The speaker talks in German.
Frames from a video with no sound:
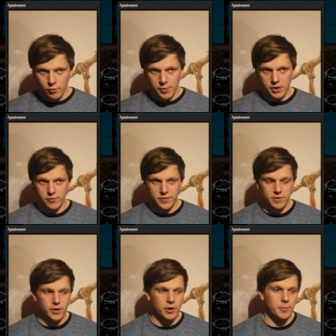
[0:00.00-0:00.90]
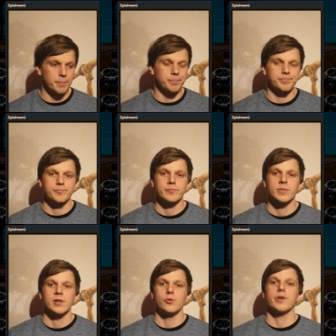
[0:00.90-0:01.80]
wo man gewisse ähm,
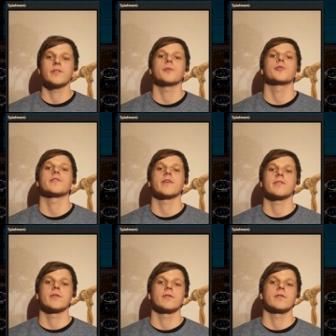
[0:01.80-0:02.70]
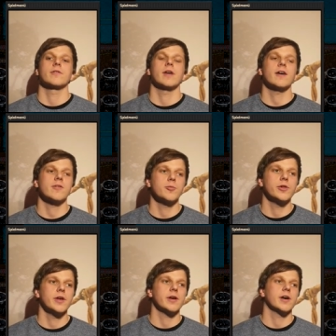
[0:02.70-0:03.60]
Logistikprozesse
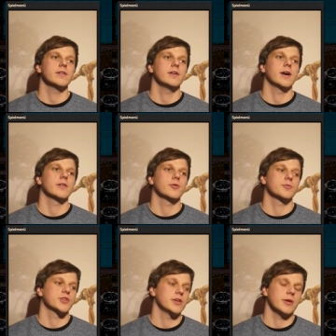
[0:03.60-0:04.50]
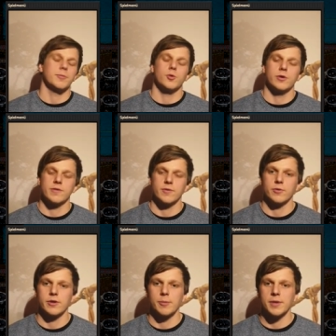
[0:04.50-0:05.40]
nachsimulieren kann. Die Handlung besteht eben kurz
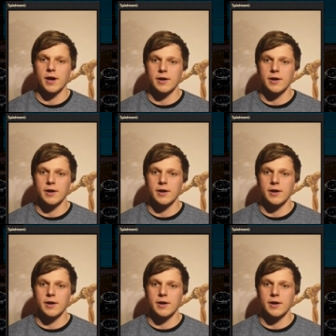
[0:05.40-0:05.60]
und knapp